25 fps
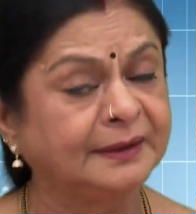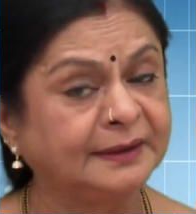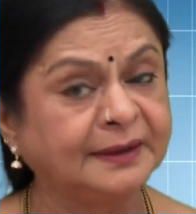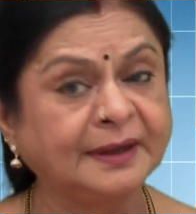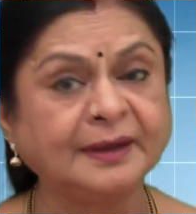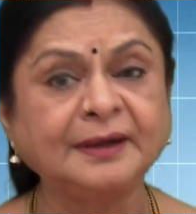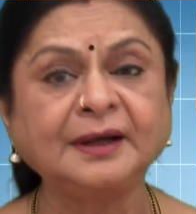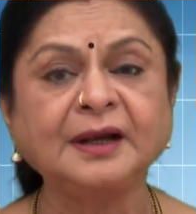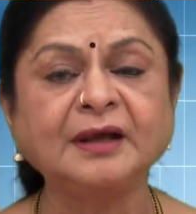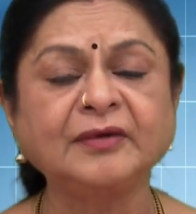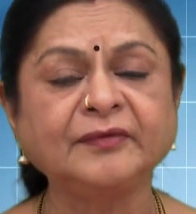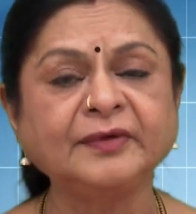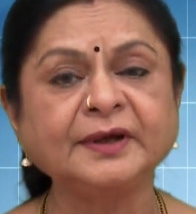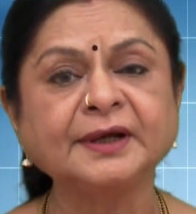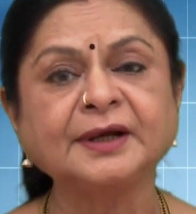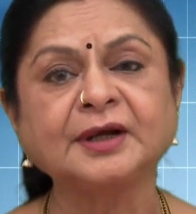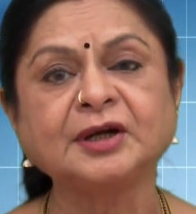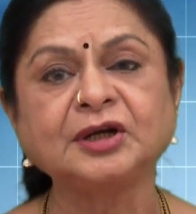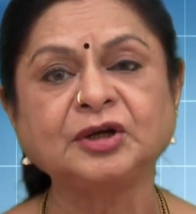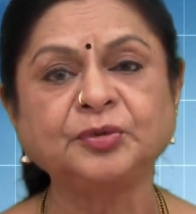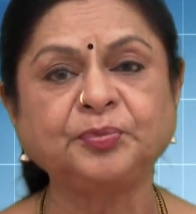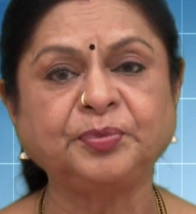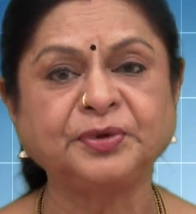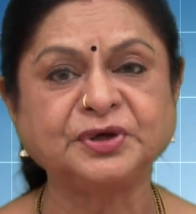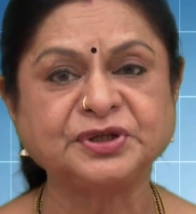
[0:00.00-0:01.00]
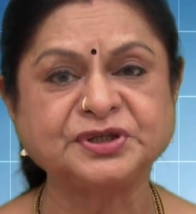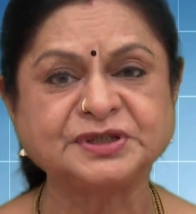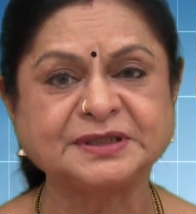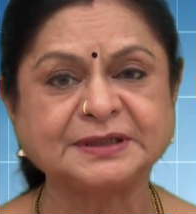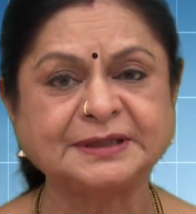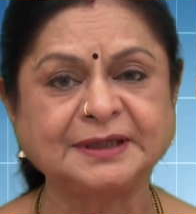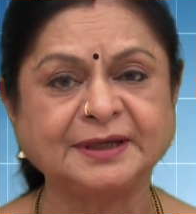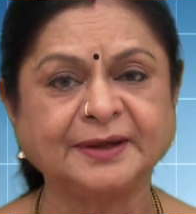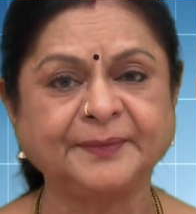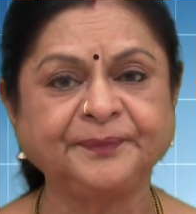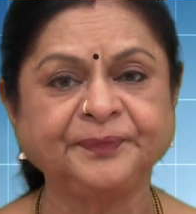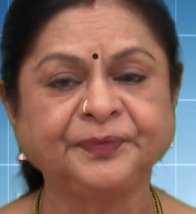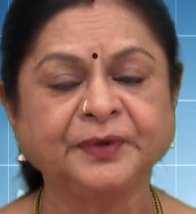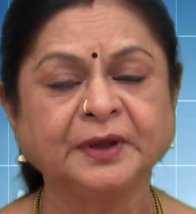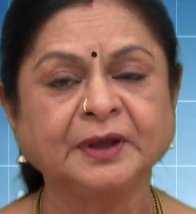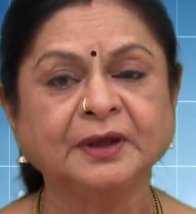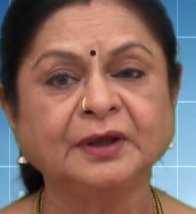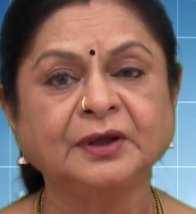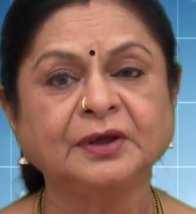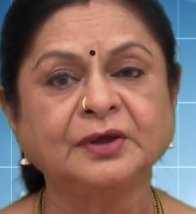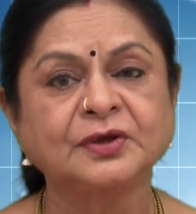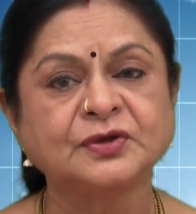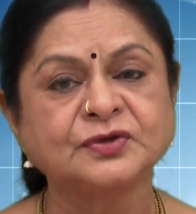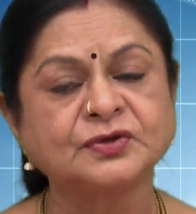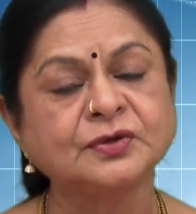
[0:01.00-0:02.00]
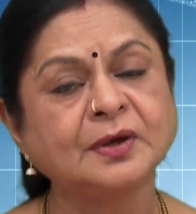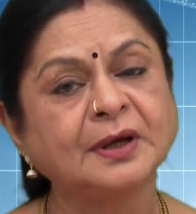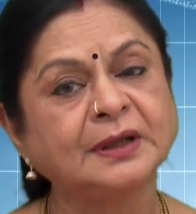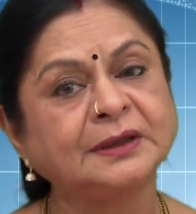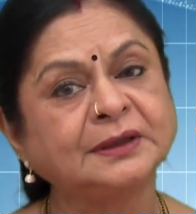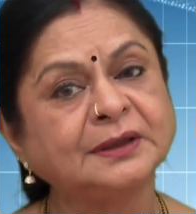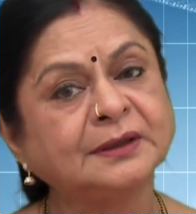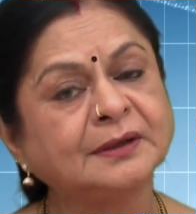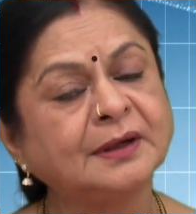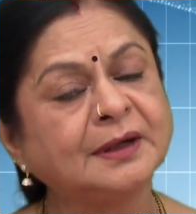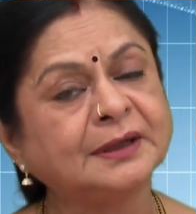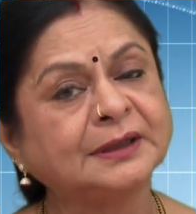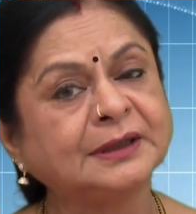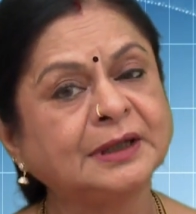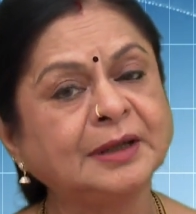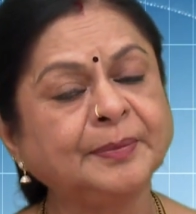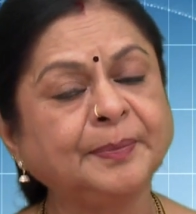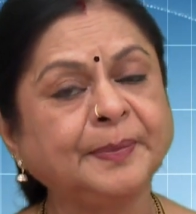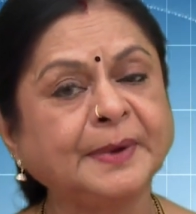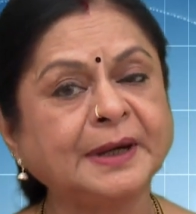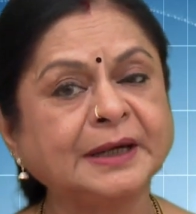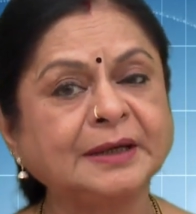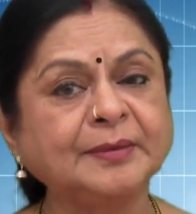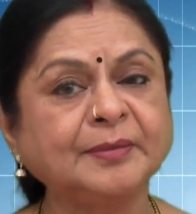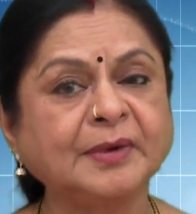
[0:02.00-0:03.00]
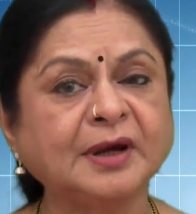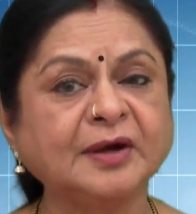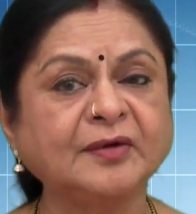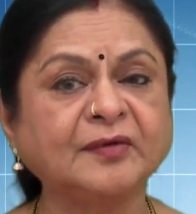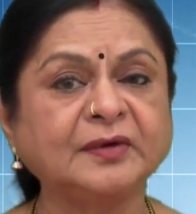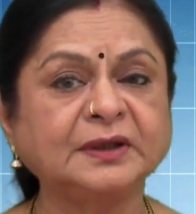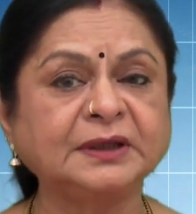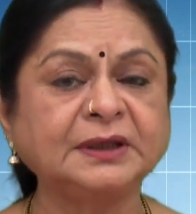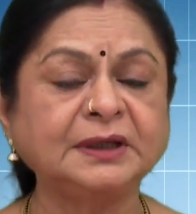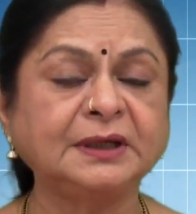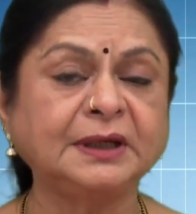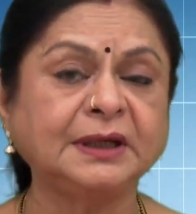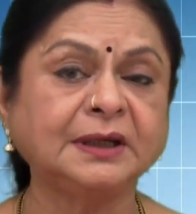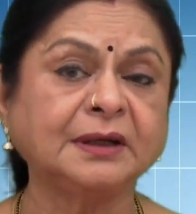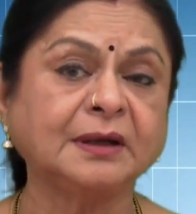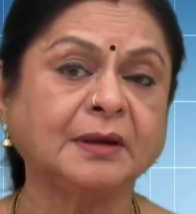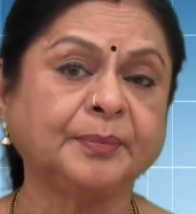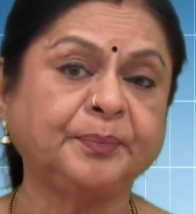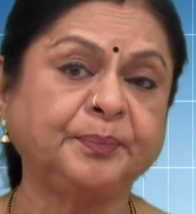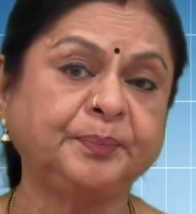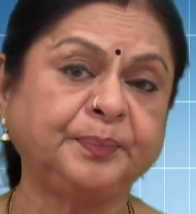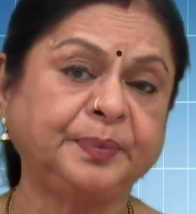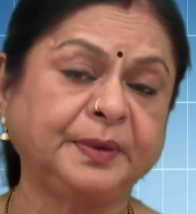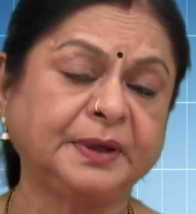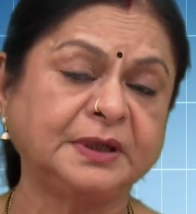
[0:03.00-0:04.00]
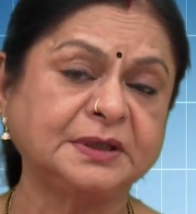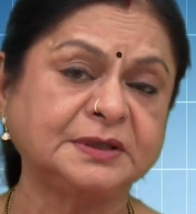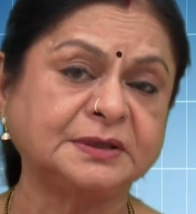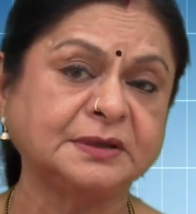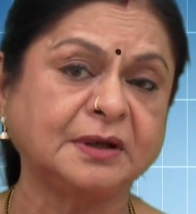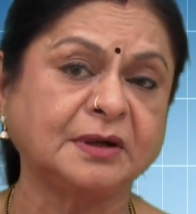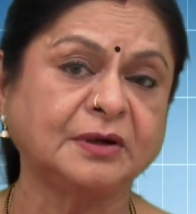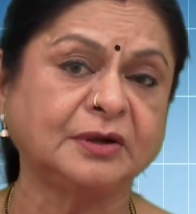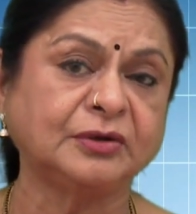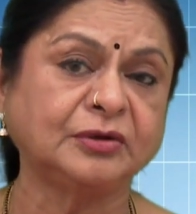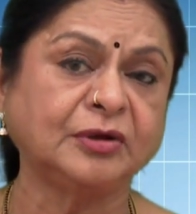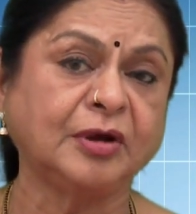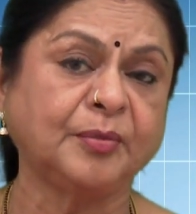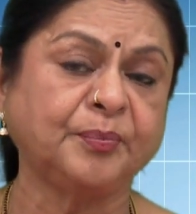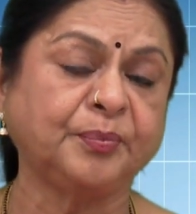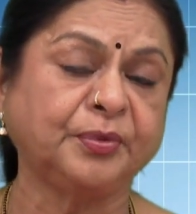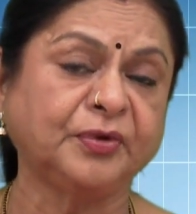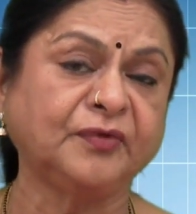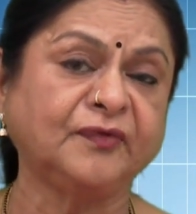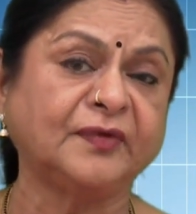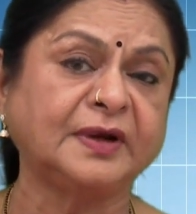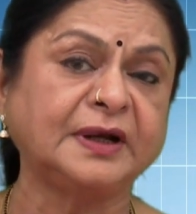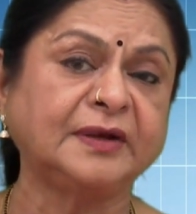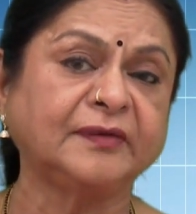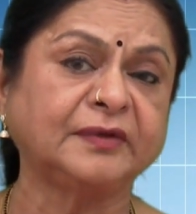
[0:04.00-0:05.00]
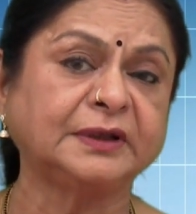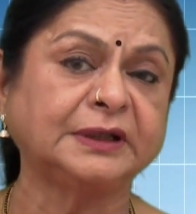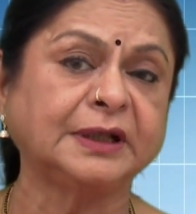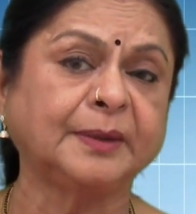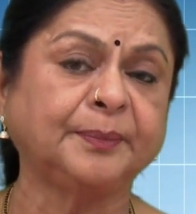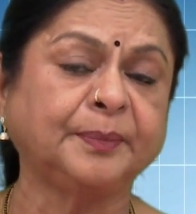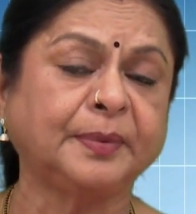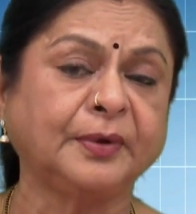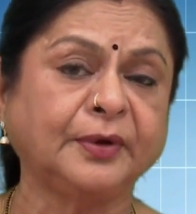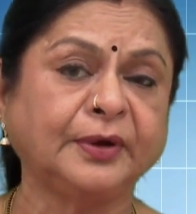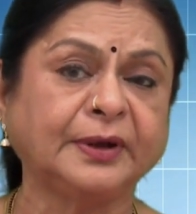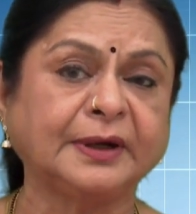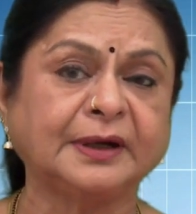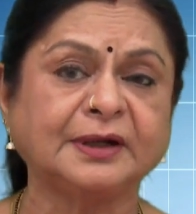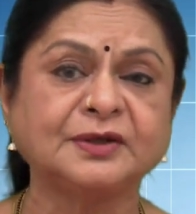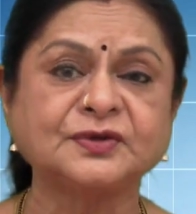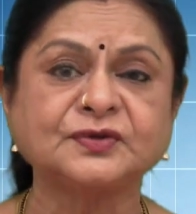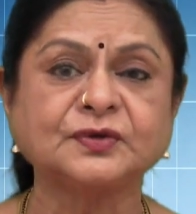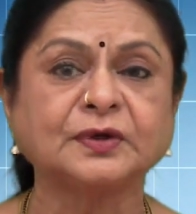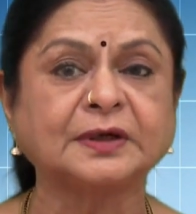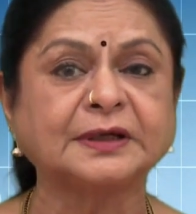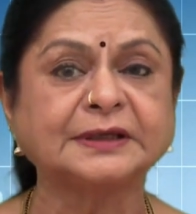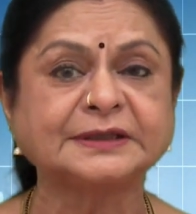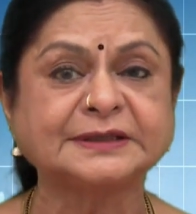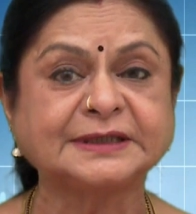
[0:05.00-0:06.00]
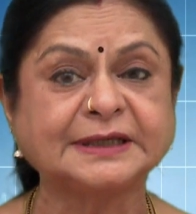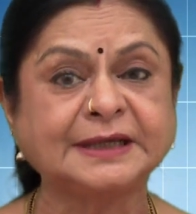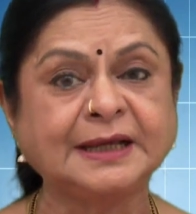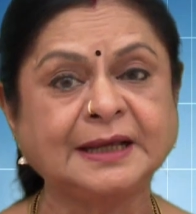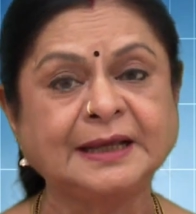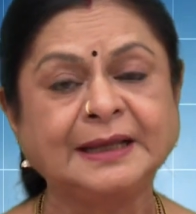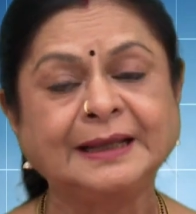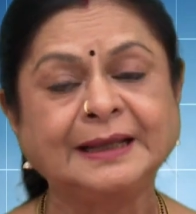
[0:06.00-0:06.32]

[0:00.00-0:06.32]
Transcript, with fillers: நல்லாவே கண்டுபிடிச்சிடலாம் ஸோ அந்த காலத்தில் பாட்டி மகன் வந்து நீங்கள் பெருசானதும் அப்புறம் வழி வந்தால் போய்க்கலாம்னு சொல்லிச்சு